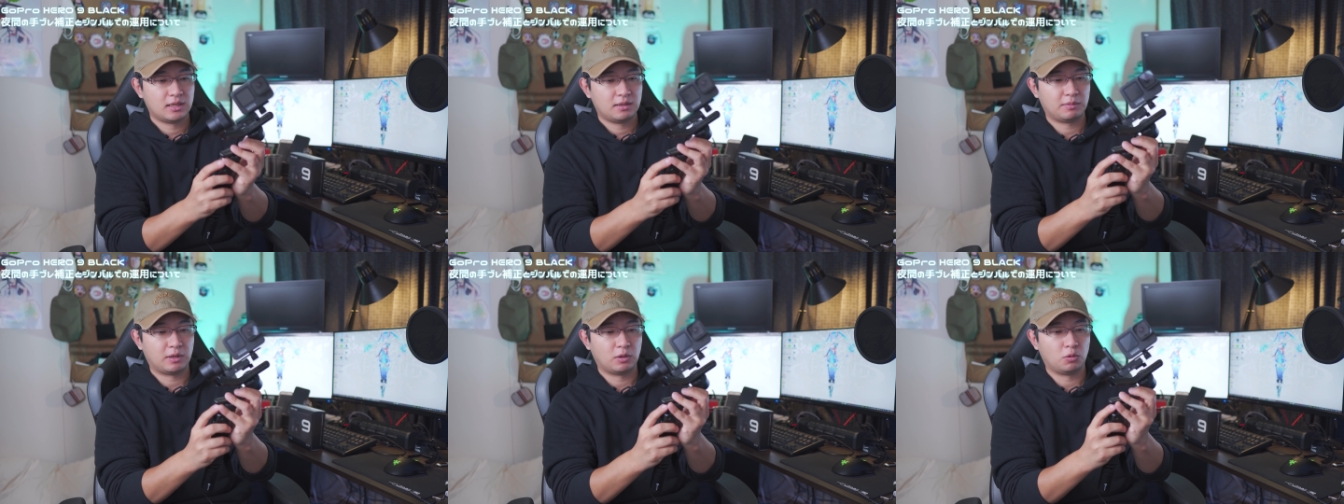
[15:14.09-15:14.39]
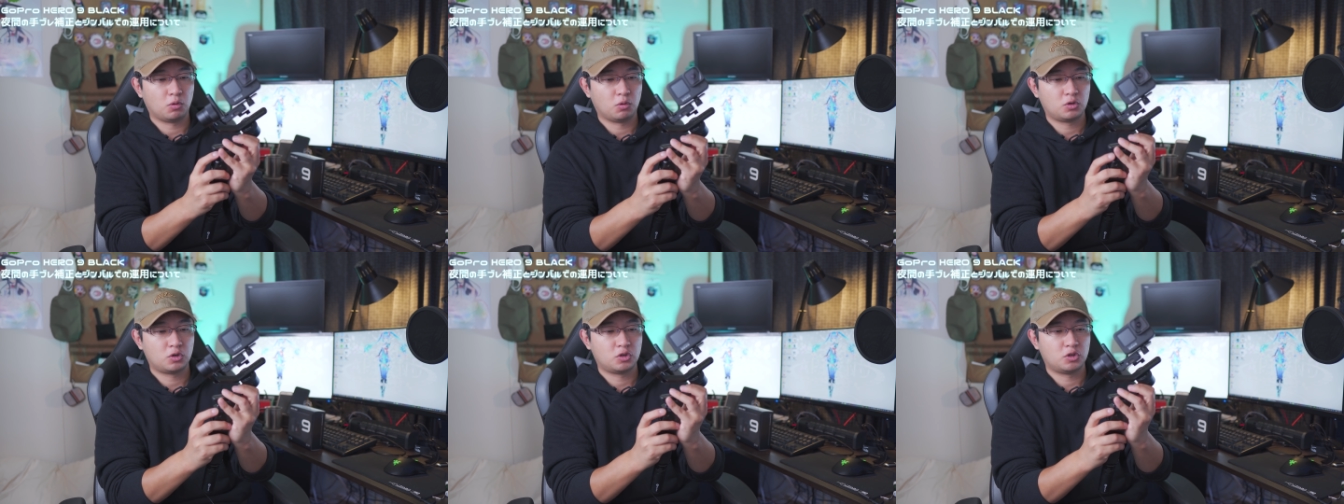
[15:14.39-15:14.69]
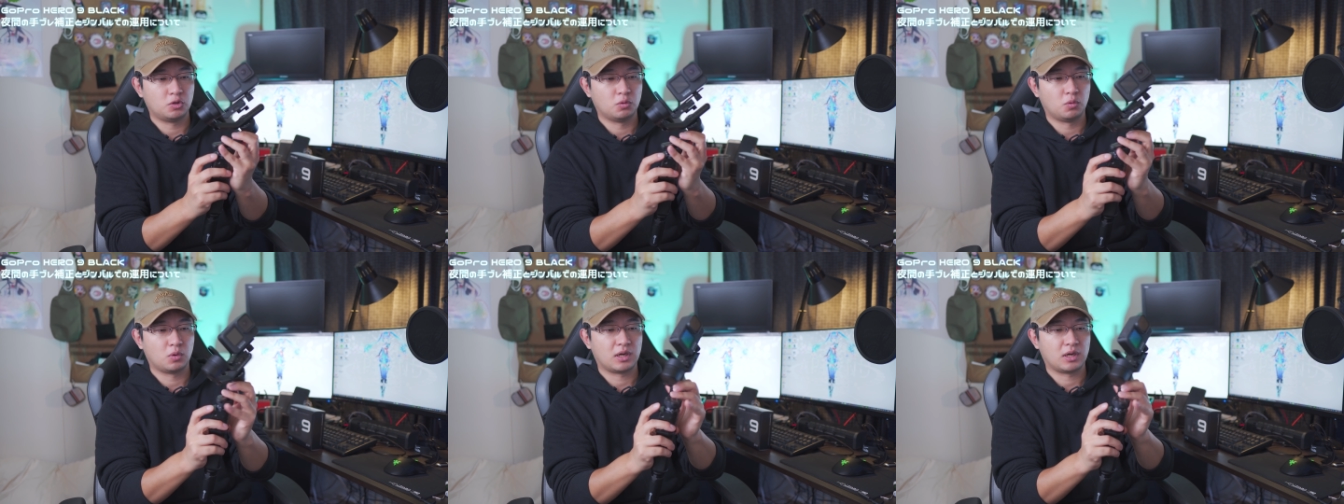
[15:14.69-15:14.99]
まあ、
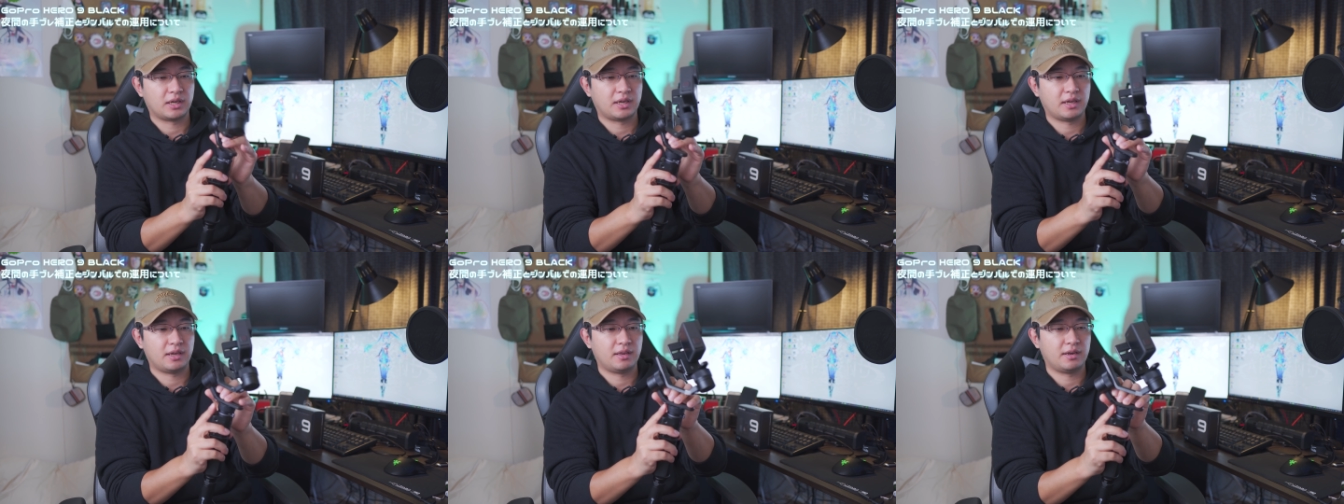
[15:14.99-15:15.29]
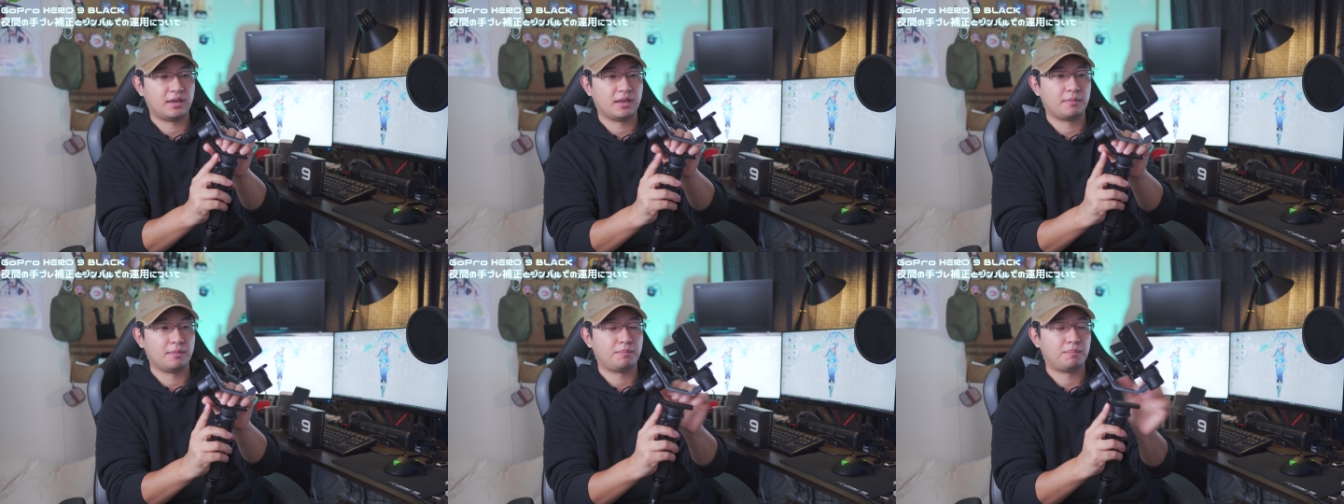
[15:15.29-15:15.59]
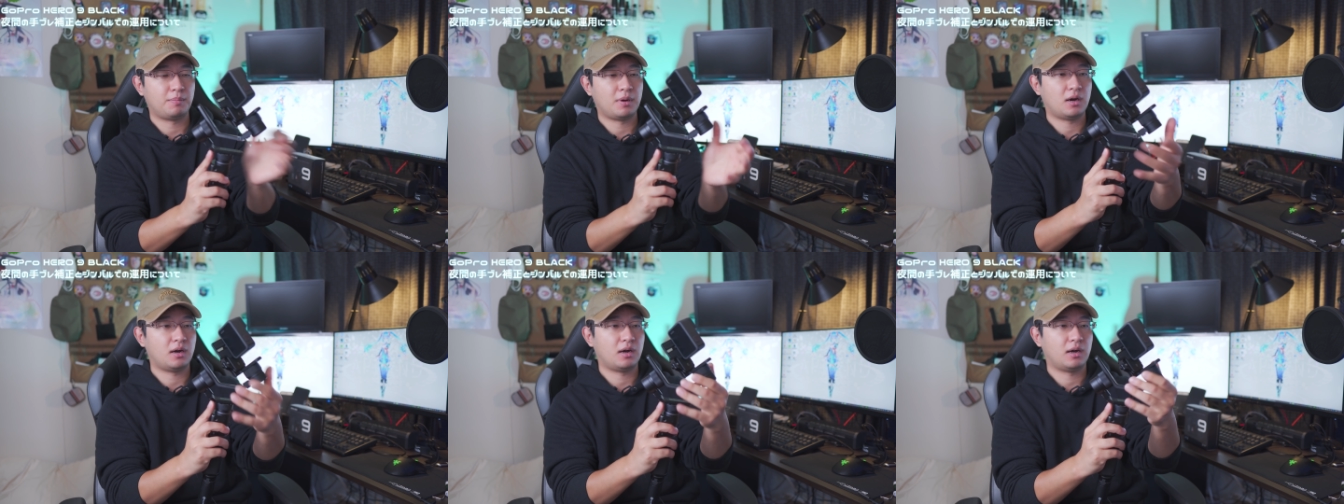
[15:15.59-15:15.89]
ロックをかけれ
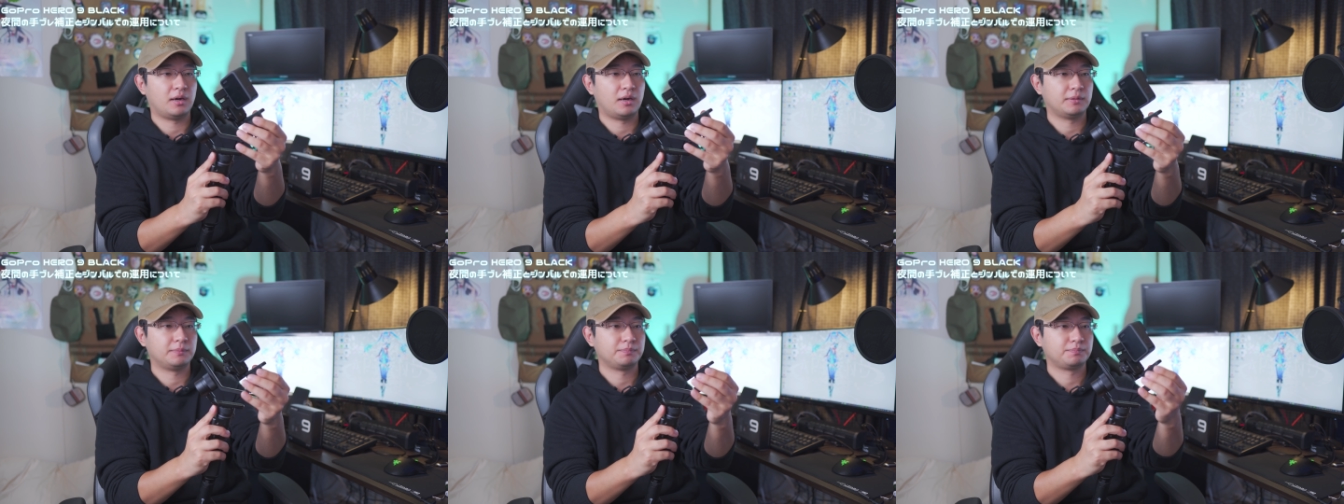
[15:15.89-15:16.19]
ば、